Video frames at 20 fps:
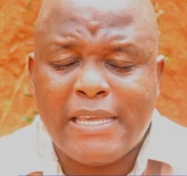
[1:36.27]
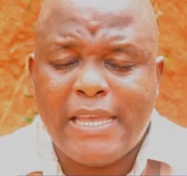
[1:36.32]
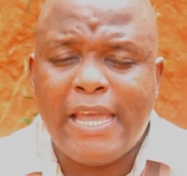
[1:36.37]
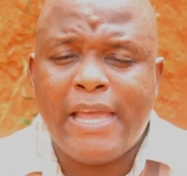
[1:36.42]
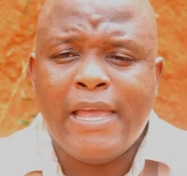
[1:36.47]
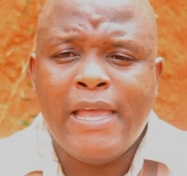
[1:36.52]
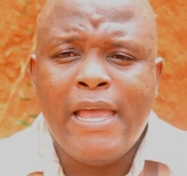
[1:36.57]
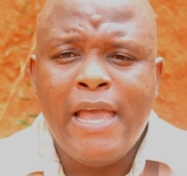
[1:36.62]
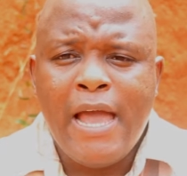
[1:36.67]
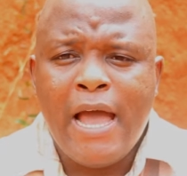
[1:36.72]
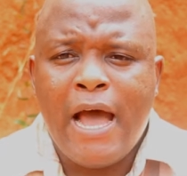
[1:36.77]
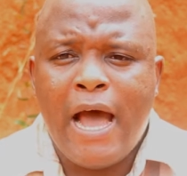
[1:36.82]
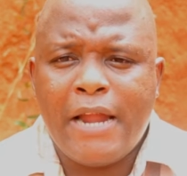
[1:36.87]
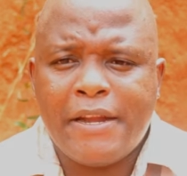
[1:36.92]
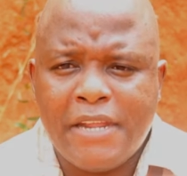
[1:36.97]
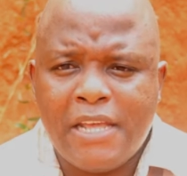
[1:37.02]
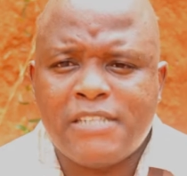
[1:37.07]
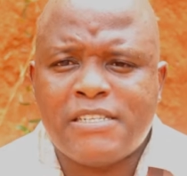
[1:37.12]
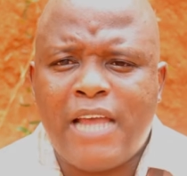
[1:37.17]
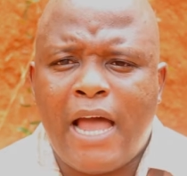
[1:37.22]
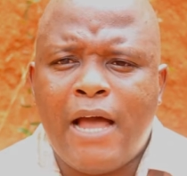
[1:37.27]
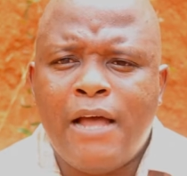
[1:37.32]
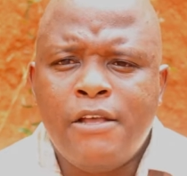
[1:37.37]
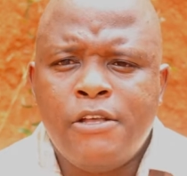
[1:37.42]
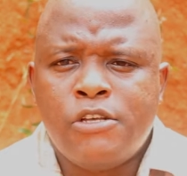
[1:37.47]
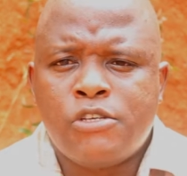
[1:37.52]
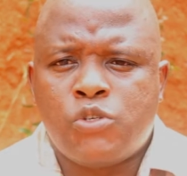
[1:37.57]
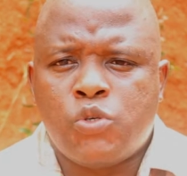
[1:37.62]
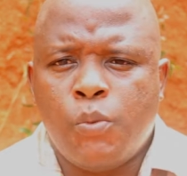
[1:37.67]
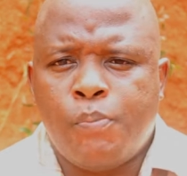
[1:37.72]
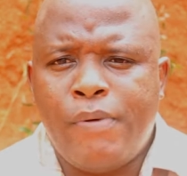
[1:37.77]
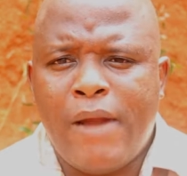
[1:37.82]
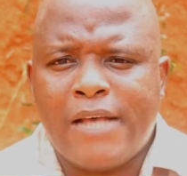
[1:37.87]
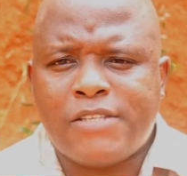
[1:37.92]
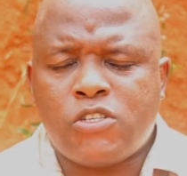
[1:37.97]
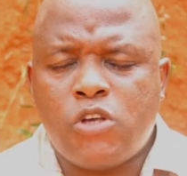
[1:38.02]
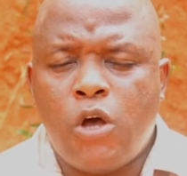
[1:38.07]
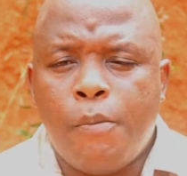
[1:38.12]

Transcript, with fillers: qui est déjà sur place.